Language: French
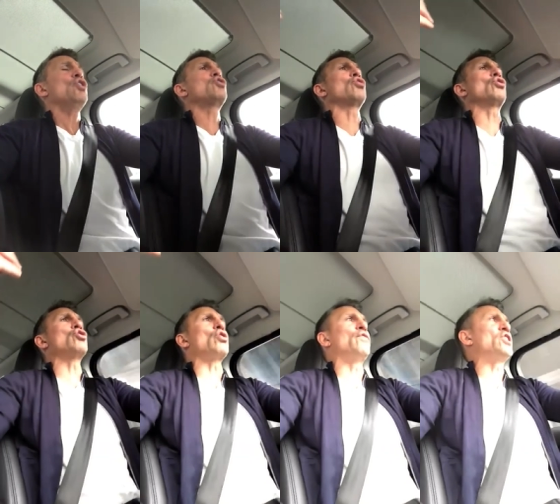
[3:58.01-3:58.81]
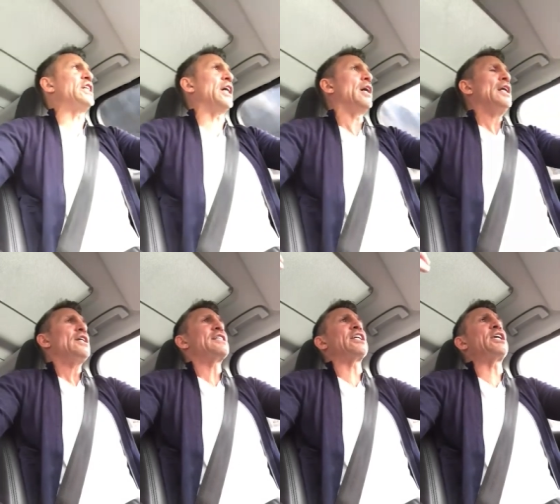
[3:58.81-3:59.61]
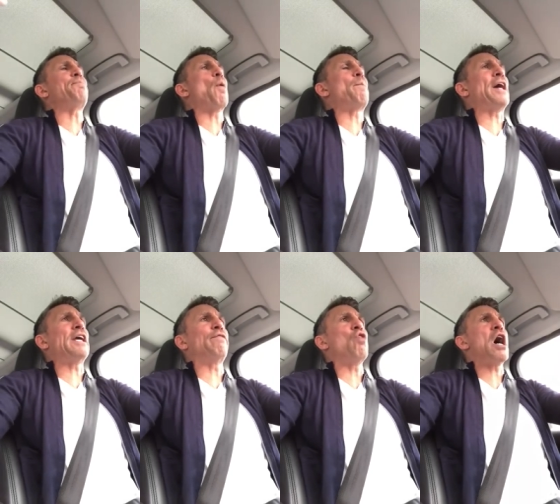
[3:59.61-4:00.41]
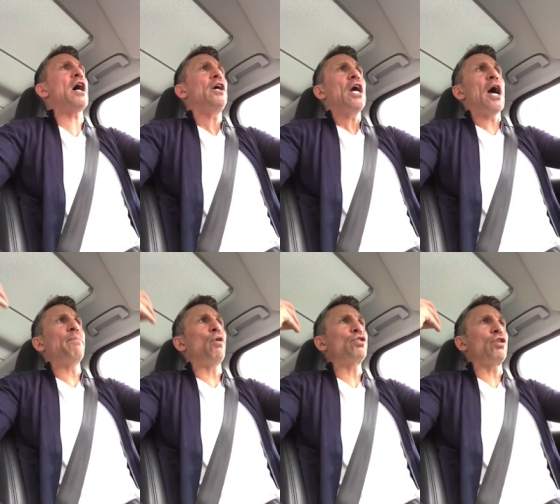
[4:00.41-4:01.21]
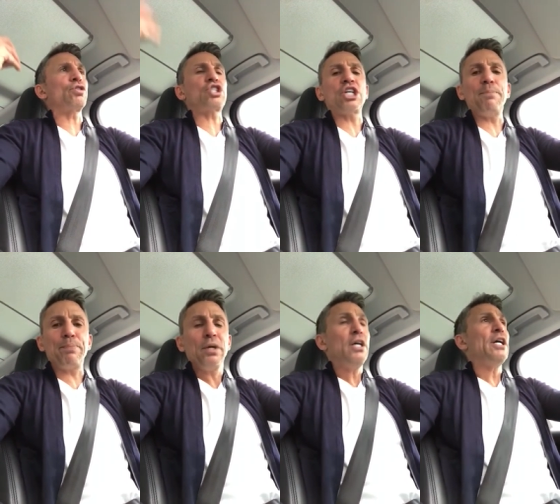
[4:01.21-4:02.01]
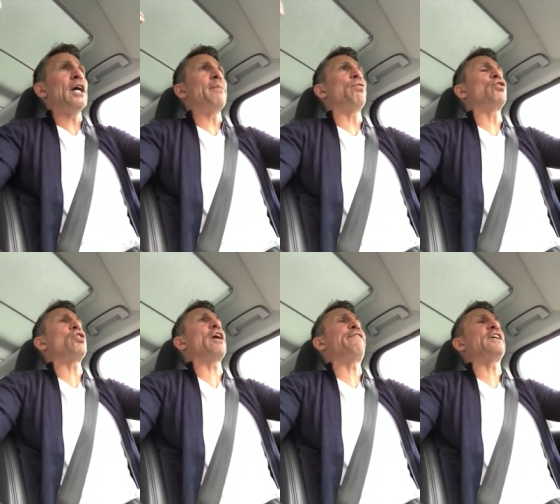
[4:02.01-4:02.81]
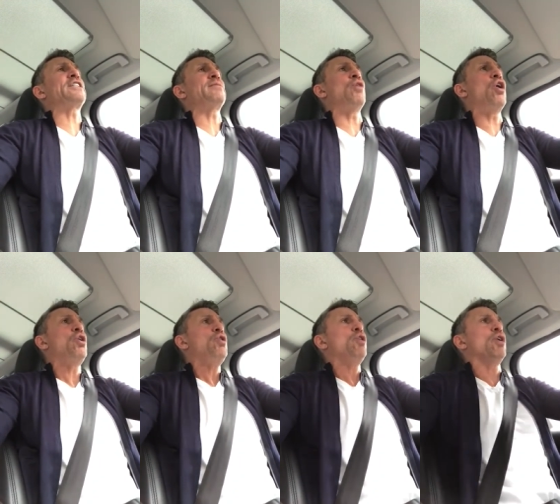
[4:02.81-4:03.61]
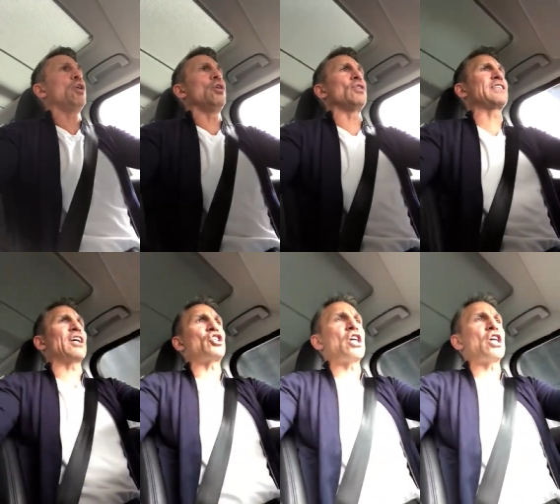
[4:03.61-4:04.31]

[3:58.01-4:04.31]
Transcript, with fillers: Ce que je veux dire, c'est qu'il peut pas y avoir un broker cheap et un broker effectivement euh, très